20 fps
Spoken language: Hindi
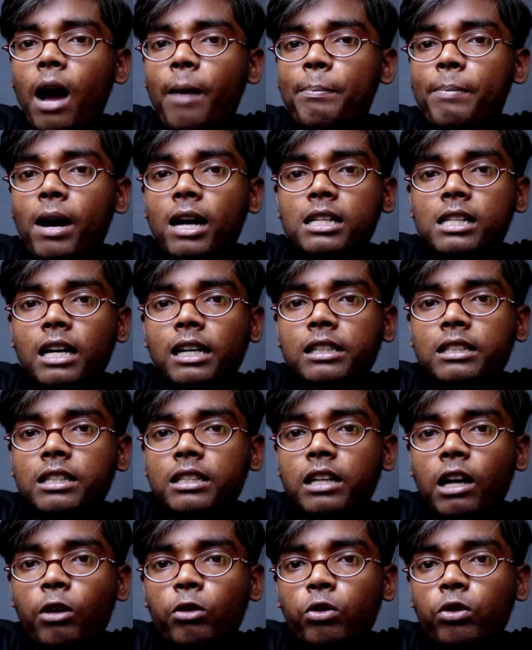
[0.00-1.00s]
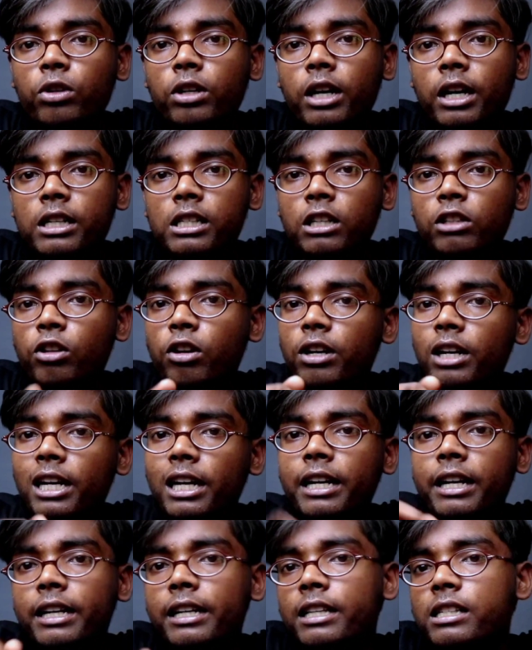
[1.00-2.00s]
आप आसानी से डाउनलोड कर सकते हो
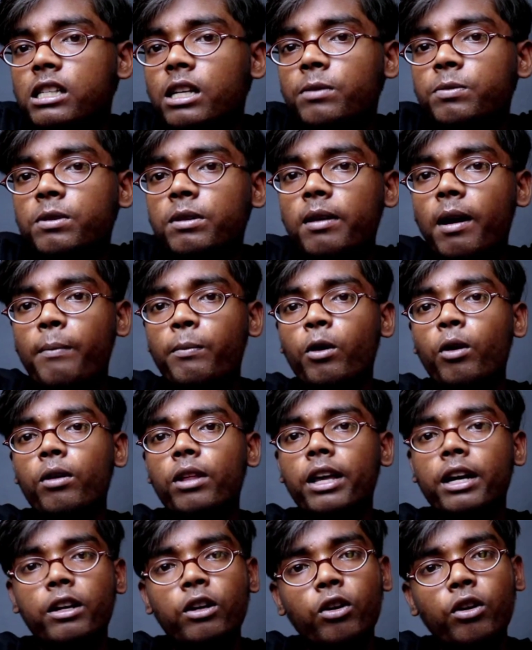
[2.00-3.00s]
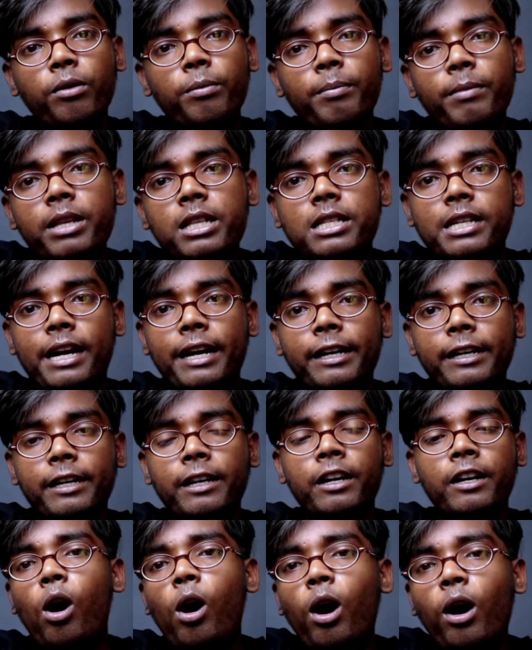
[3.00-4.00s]
लिंक डिस्क्रिप्शन आपको देखने को मिल
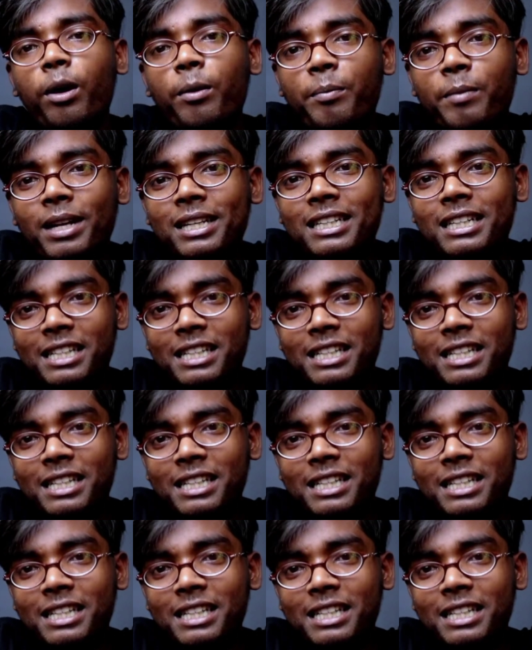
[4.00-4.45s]
जाएगी और